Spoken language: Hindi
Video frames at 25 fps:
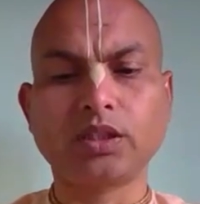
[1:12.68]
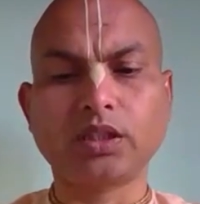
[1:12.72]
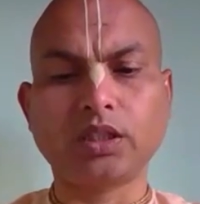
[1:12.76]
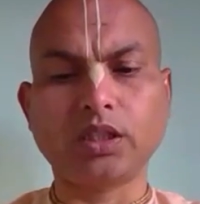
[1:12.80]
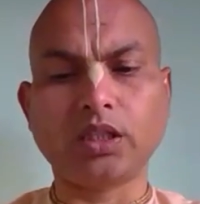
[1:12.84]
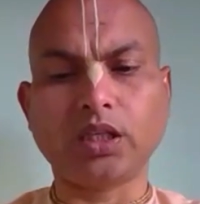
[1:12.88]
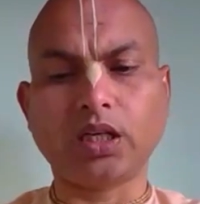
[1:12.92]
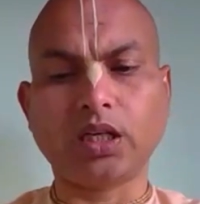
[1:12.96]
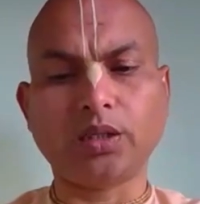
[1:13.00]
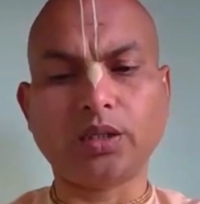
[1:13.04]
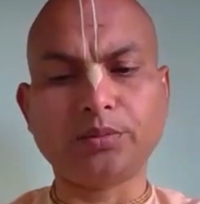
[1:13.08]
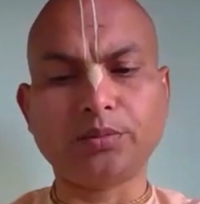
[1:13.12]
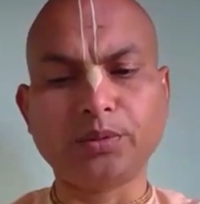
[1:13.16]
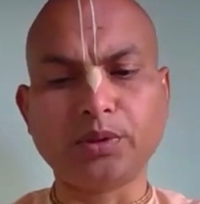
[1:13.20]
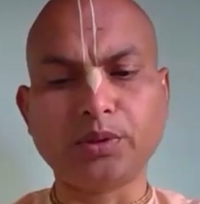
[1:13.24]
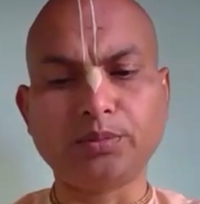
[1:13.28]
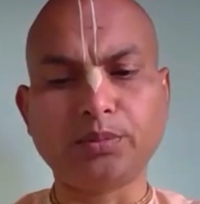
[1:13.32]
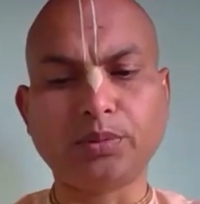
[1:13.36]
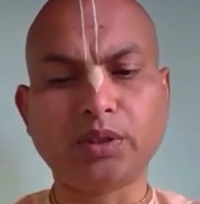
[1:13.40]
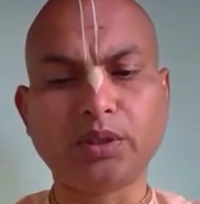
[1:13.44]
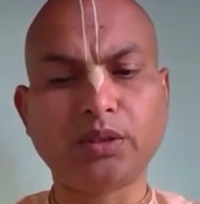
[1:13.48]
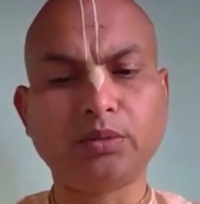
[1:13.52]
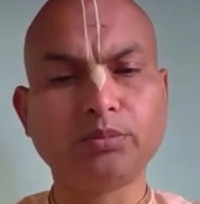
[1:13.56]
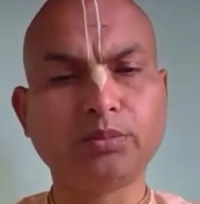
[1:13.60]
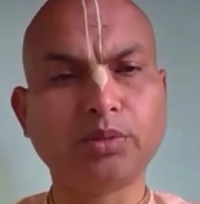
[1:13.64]
कि आप ये
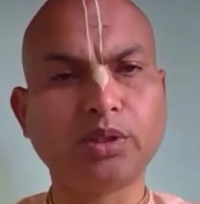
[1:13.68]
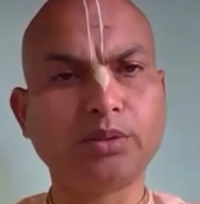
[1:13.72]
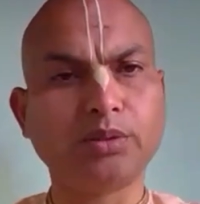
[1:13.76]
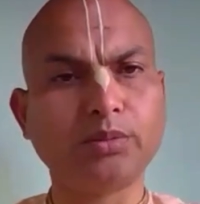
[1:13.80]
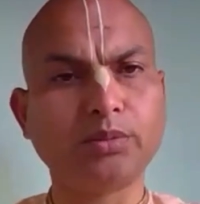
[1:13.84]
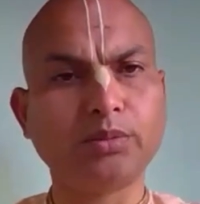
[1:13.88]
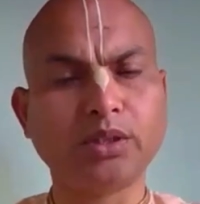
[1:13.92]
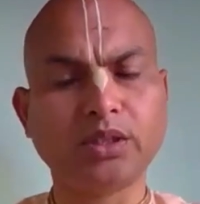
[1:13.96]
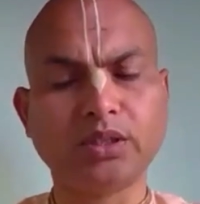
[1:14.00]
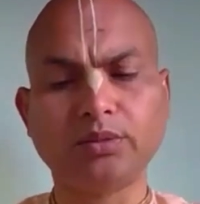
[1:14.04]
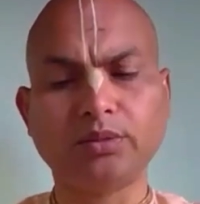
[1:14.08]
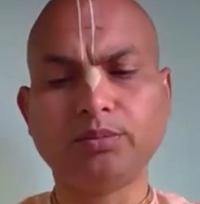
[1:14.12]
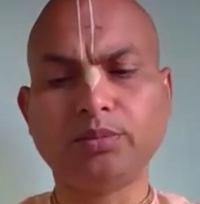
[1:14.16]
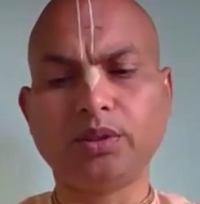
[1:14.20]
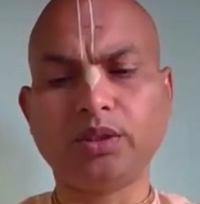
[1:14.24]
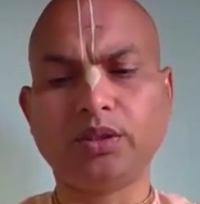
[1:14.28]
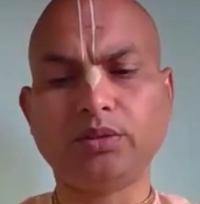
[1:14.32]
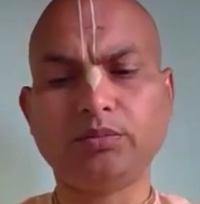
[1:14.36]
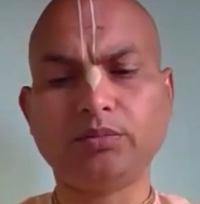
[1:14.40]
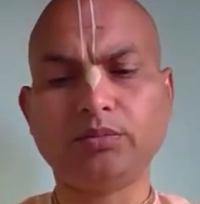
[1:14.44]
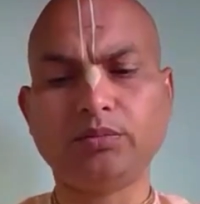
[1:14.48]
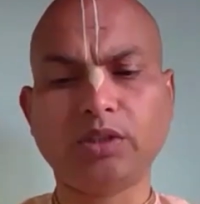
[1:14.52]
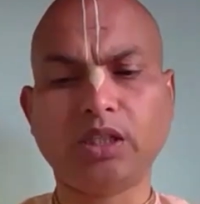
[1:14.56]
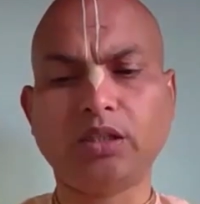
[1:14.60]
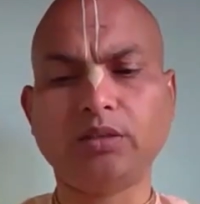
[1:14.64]
परम ब्रह्म है
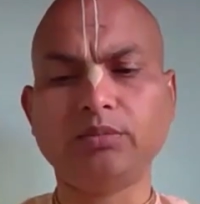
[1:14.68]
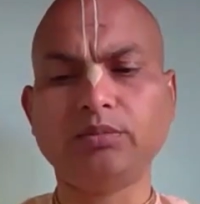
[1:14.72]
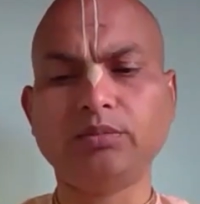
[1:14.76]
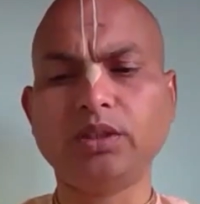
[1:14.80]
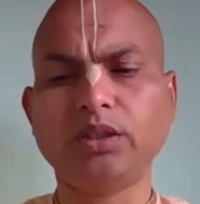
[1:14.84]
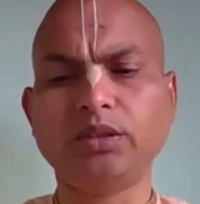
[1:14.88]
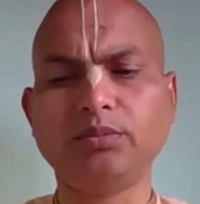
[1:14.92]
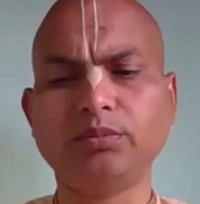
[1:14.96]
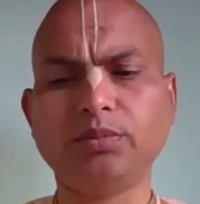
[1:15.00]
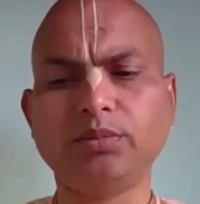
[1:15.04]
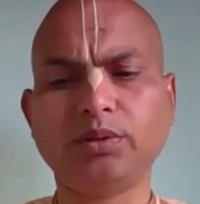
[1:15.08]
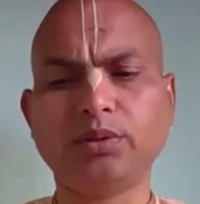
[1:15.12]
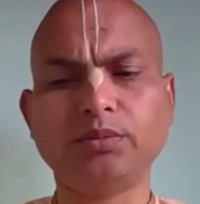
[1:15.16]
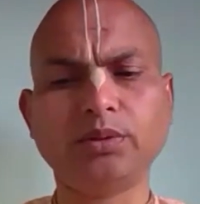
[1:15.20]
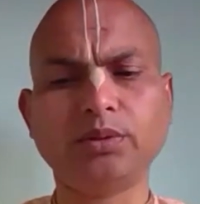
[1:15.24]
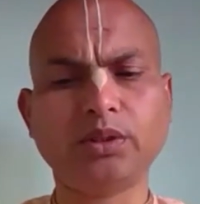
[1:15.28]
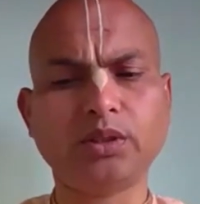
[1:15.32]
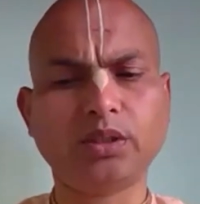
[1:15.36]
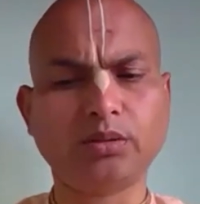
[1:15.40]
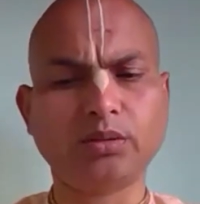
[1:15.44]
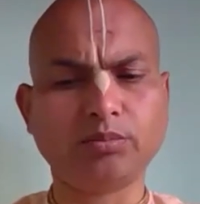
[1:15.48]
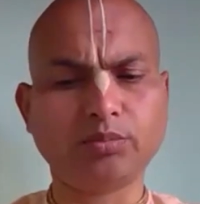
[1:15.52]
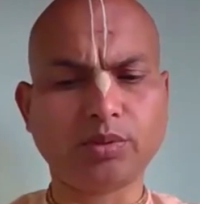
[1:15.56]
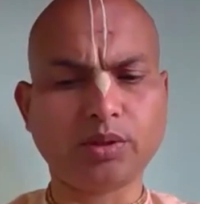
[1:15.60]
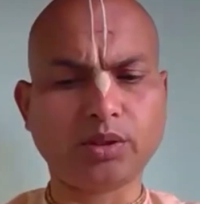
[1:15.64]
परम धाम है
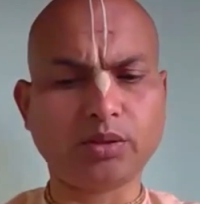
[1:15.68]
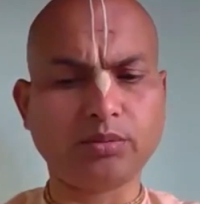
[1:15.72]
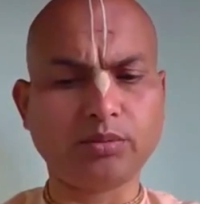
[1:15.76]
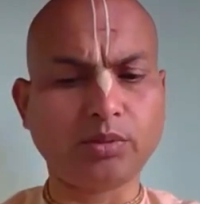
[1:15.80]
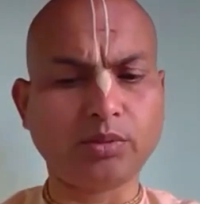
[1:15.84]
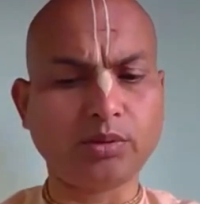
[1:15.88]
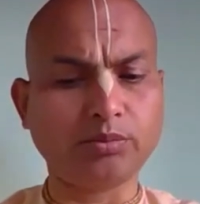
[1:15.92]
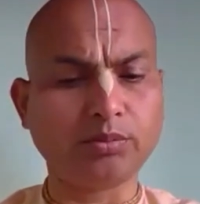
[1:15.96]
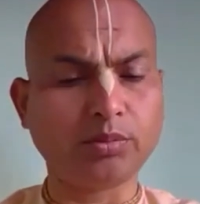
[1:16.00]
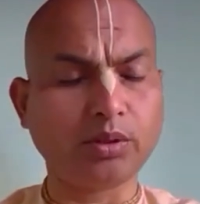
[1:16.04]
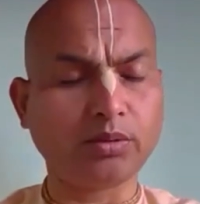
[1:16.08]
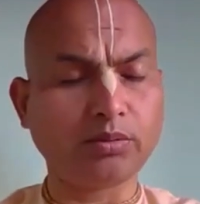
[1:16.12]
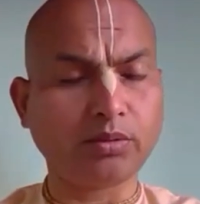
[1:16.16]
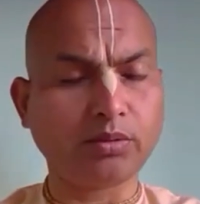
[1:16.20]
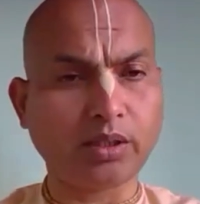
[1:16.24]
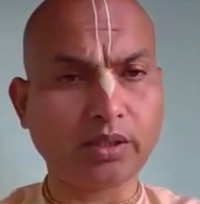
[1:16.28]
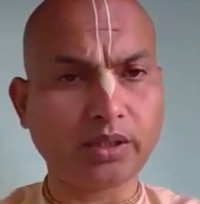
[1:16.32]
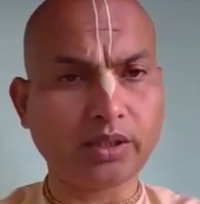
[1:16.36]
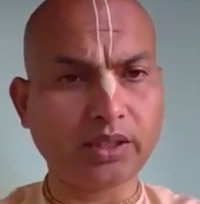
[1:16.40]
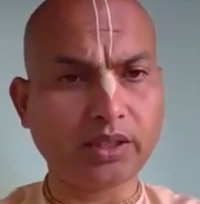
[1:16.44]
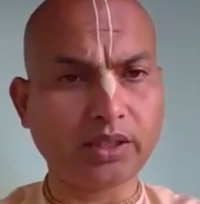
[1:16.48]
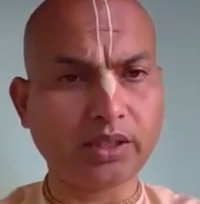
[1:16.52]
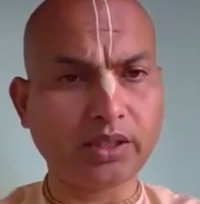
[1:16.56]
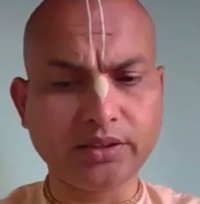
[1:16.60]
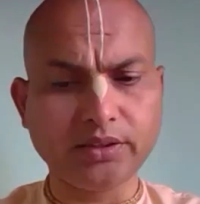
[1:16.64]
पवित्रम परमम
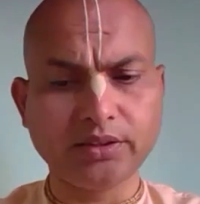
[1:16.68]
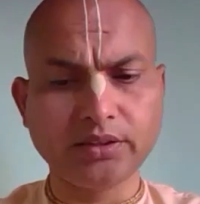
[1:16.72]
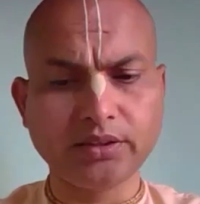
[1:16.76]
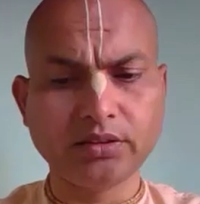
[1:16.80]
भगवान है